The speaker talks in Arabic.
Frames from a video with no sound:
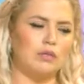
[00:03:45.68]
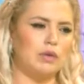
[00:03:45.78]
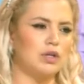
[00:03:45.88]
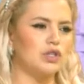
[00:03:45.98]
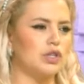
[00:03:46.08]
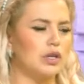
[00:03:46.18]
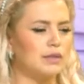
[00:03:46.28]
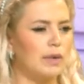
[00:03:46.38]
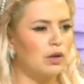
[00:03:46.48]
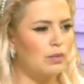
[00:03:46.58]
مين
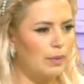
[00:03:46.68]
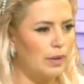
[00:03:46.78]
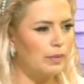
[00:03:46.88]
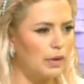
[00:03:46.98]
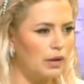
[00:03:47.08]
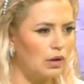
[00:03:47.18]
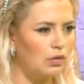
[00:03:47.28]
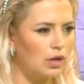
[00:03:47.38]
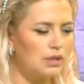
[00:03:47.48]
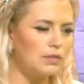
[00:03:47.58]
الشخص مع انه ما بحب انا
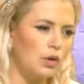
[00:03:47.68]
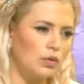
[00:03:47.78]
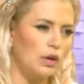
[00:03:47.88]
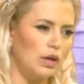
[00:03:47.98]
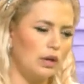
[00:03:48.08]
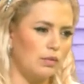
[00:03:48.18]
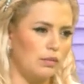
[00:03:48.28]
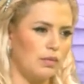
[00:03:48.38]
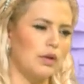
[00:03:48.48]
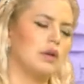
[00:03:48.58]
اقول اسمائهم
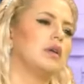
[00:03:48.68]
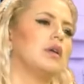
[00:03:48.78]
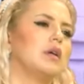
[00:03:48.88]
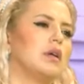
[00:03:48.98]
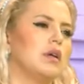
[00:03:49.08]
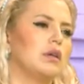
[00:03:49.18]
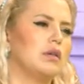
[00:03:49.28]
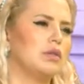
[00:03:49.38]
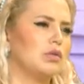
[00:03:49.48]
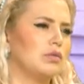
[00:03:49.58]
ولكن
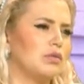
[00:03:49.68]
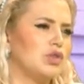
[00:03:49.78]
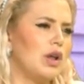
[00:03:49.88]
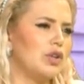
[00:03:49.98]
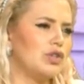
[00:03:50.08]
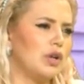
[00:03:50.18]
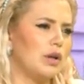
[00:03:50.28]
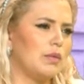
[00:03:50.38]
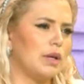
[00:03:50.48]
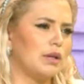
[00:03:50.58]
انه شو
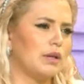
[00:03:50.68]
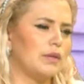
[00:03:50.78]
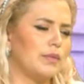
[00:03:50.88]
هالاجرام هيدا